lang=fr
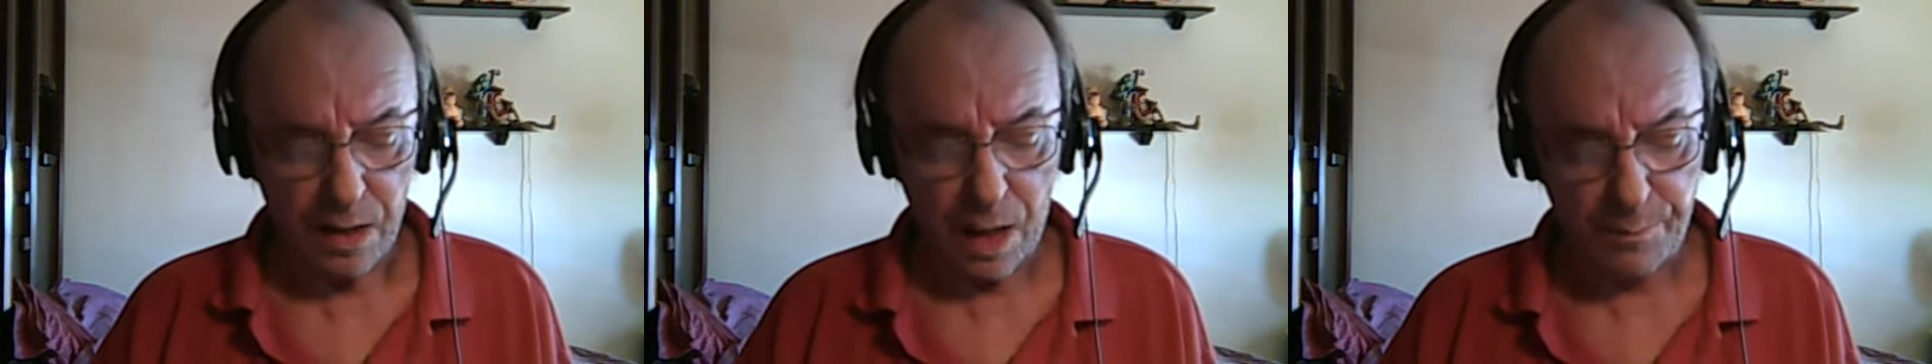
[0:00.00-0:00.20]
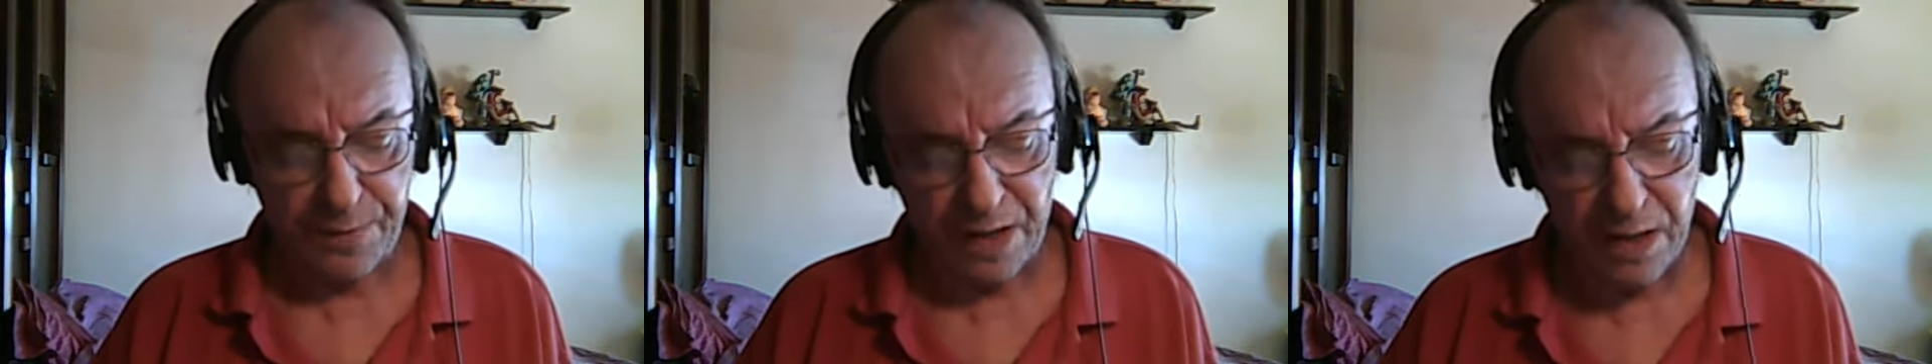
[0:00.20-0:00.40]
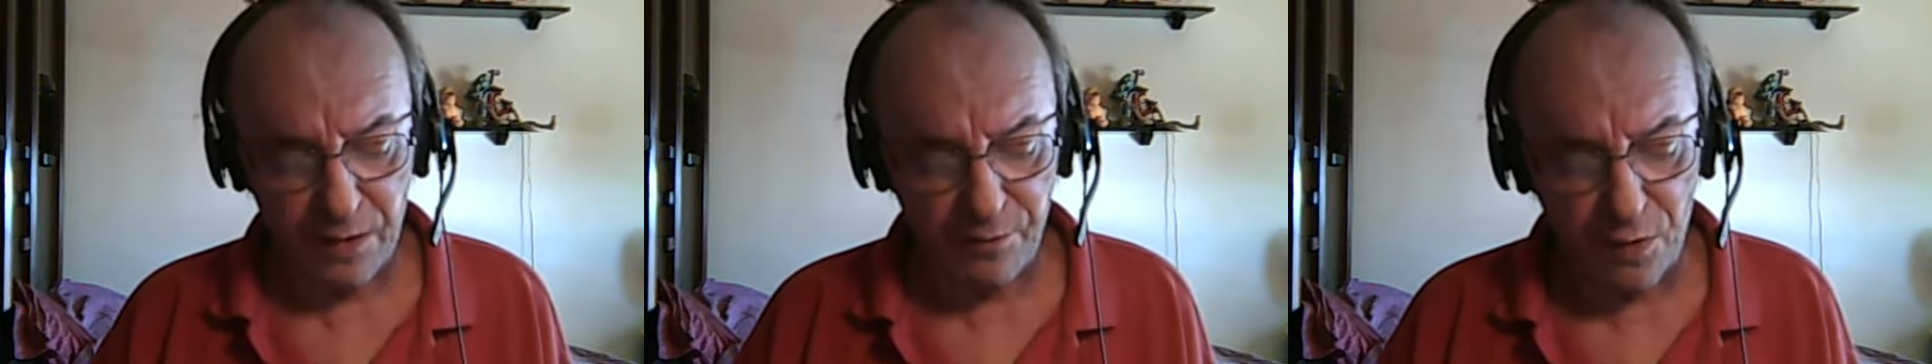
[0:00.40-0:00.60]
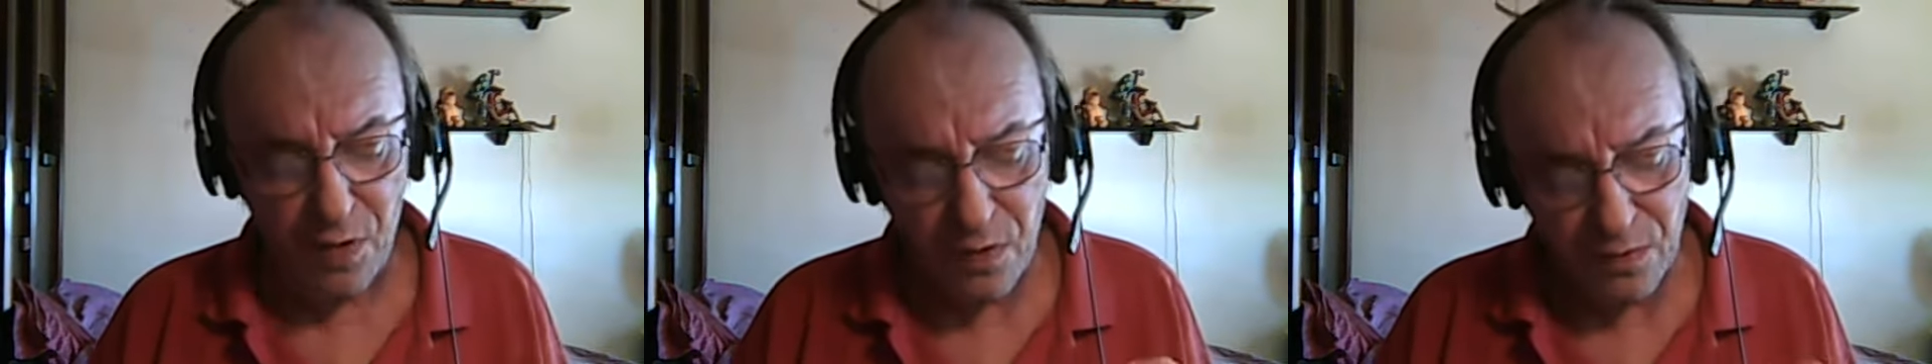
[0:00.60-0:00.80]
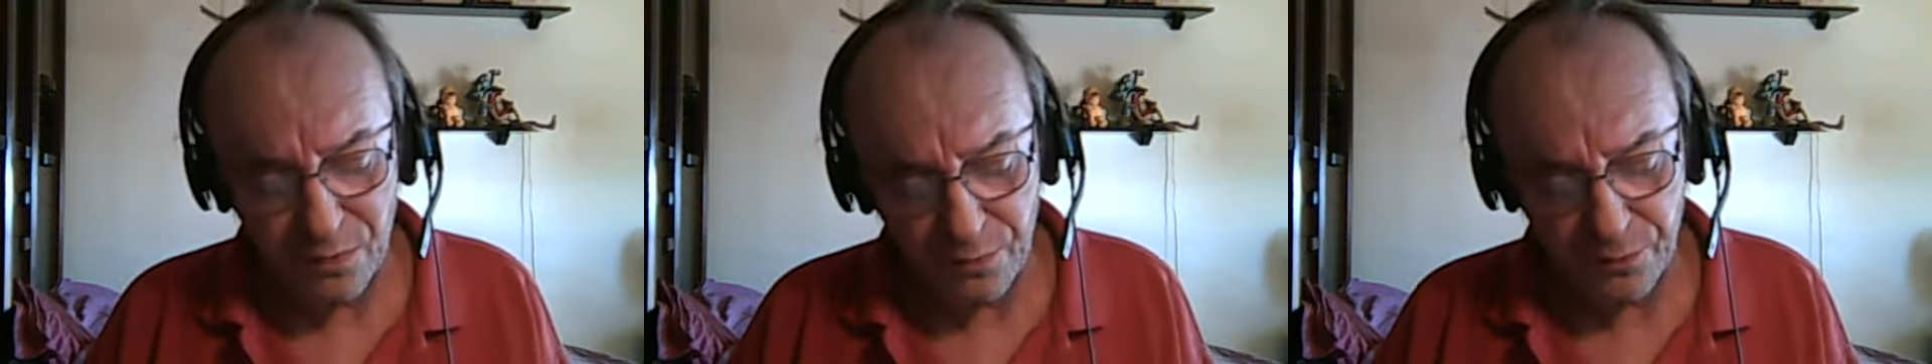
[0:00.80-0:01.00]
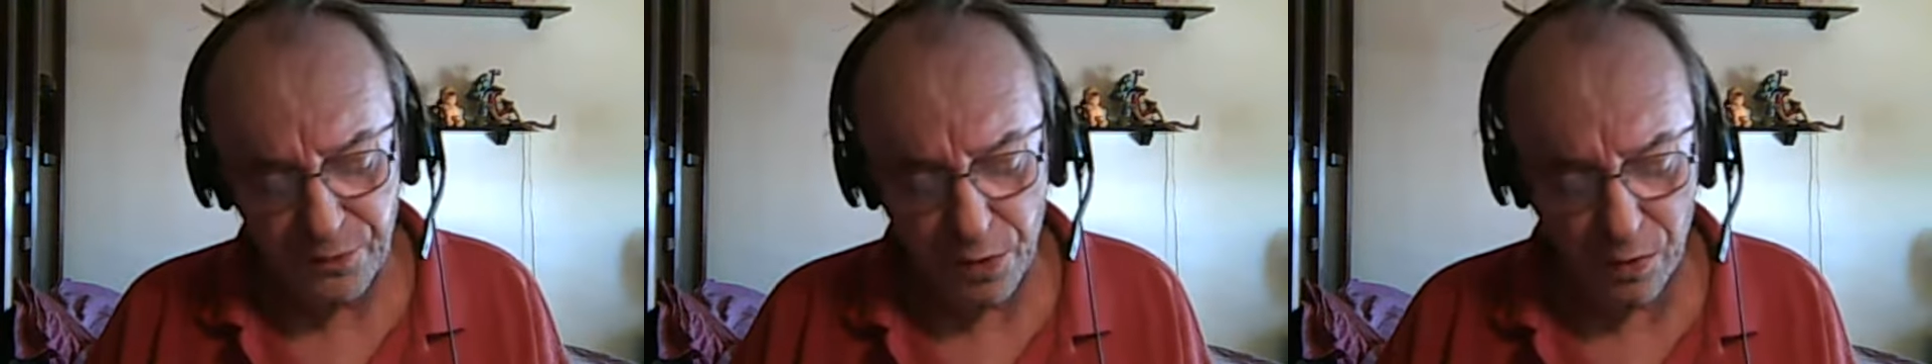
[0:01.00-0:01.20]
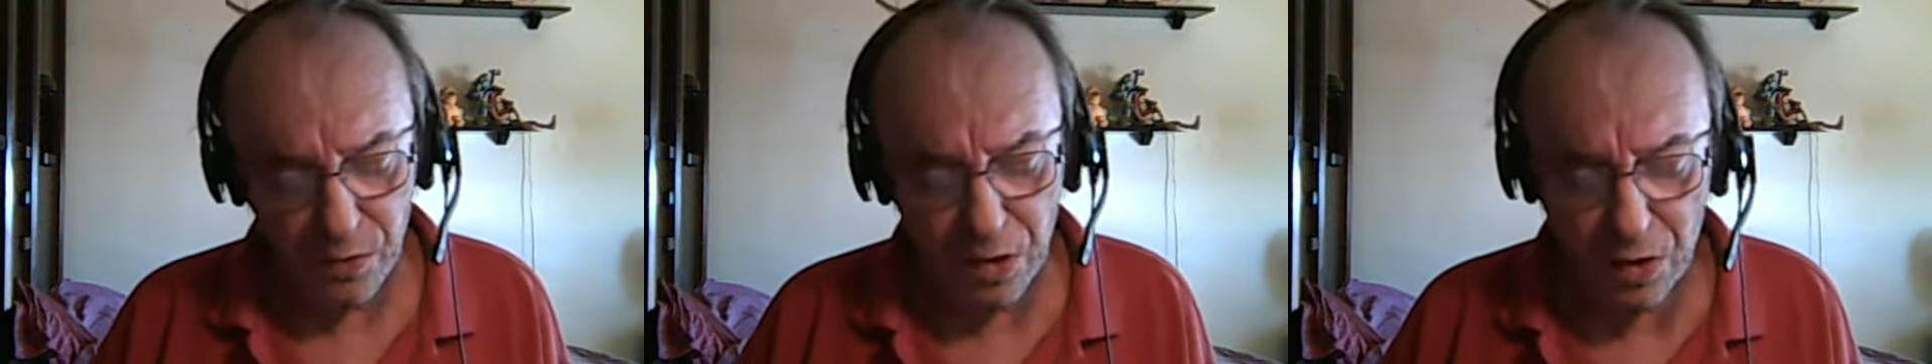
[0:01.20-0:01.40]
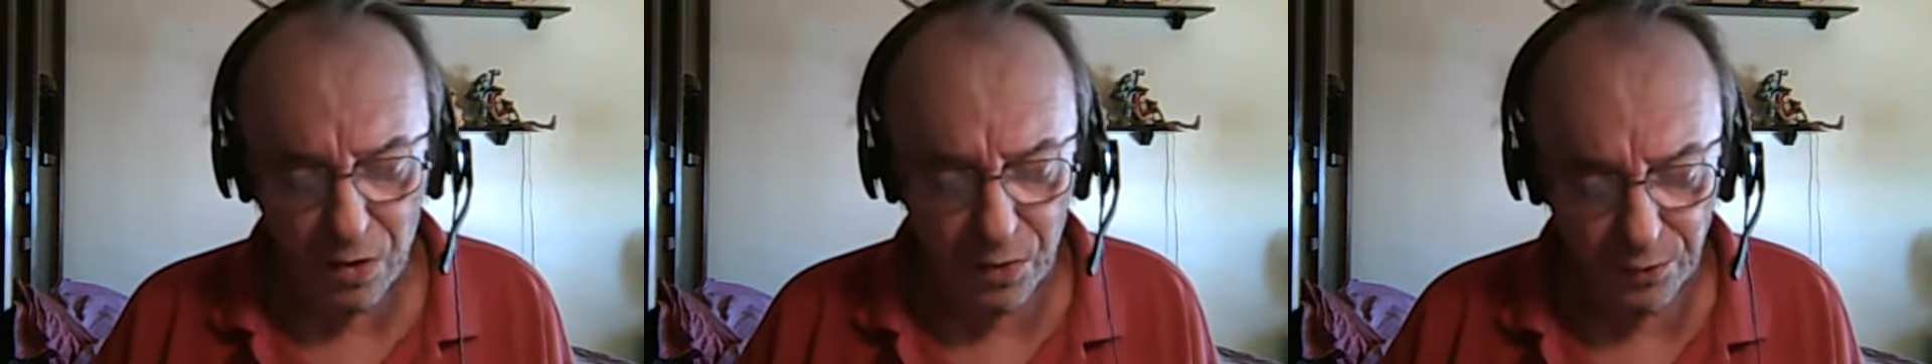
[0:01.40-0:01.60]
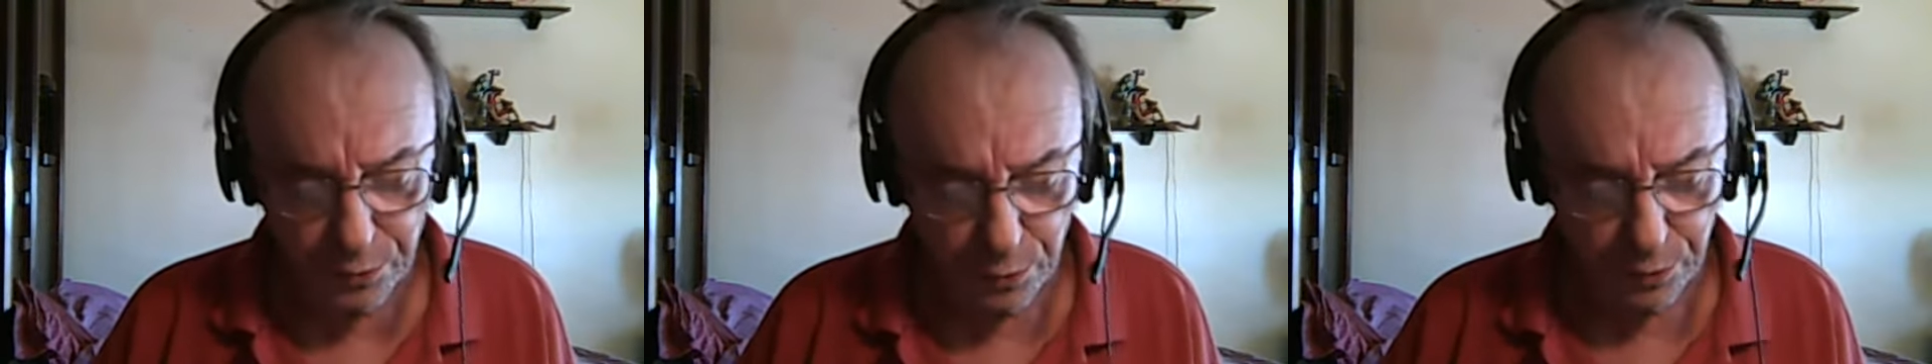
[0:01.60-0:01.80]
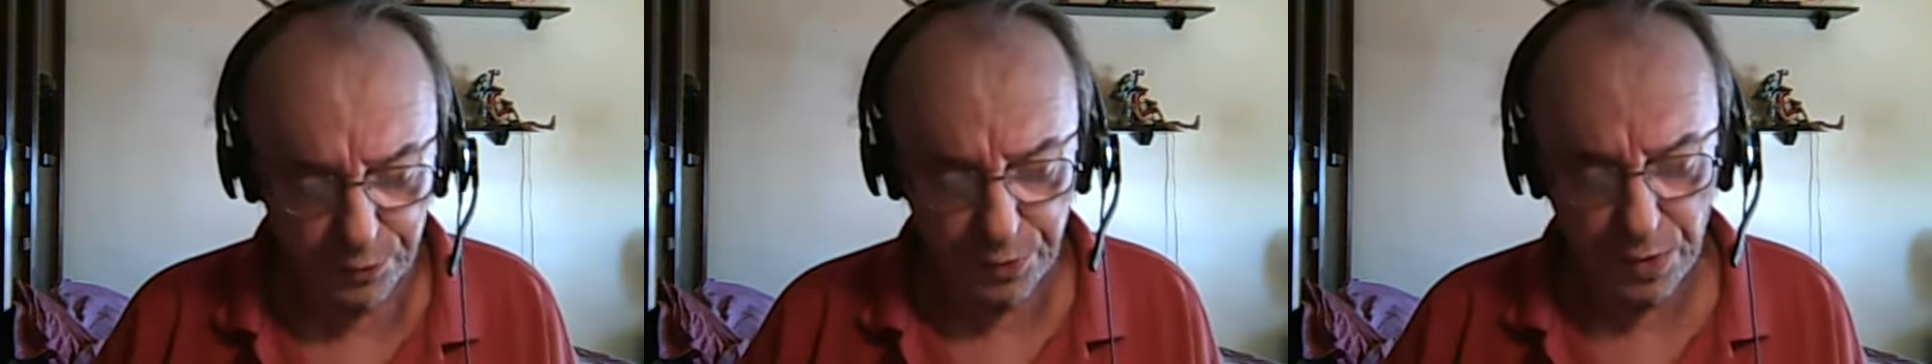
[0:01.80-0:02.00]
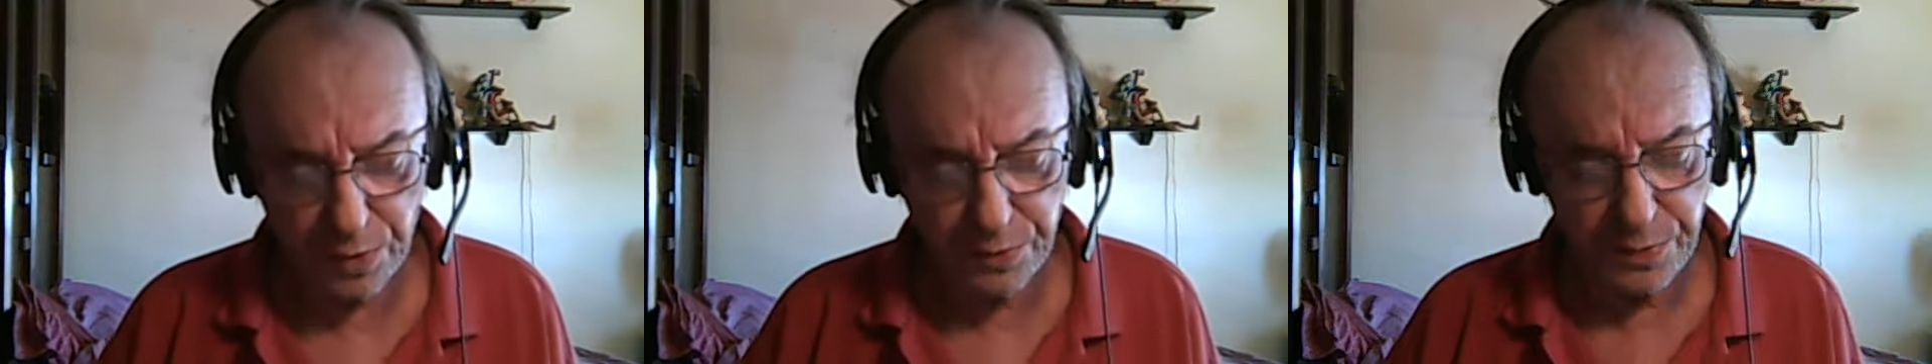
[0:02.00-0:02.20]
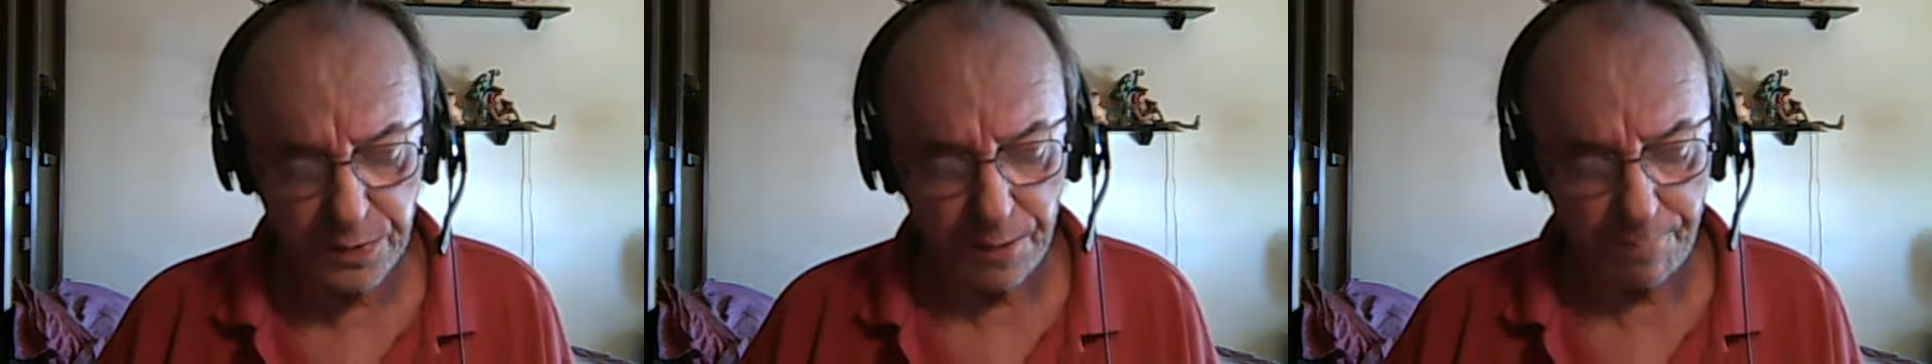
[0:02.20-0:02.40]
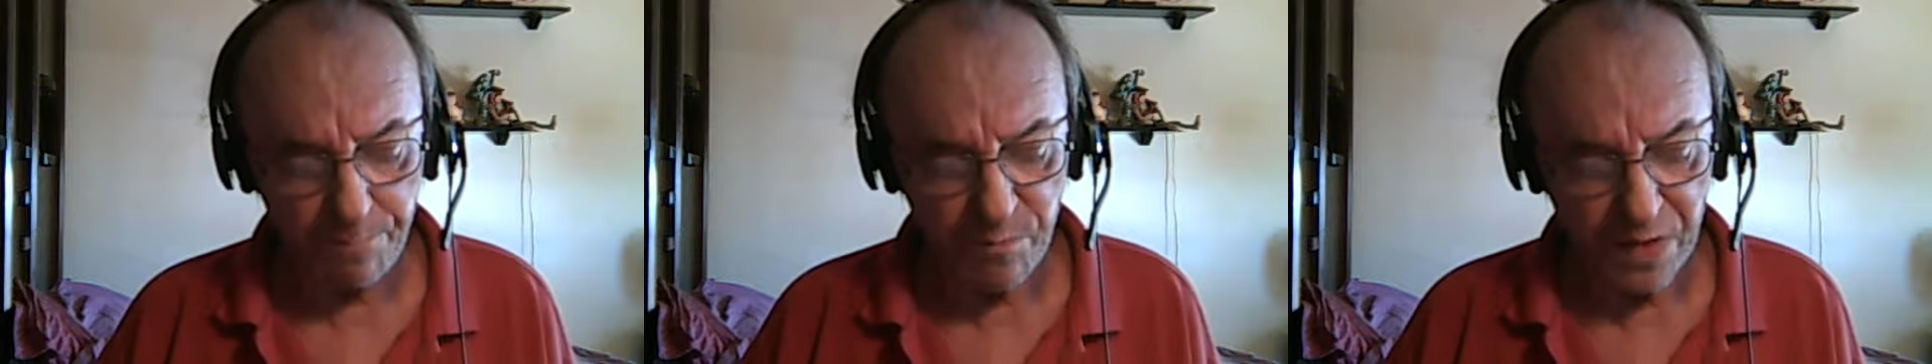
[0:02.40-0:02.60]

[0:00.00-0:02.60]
après les vents violents d'automne,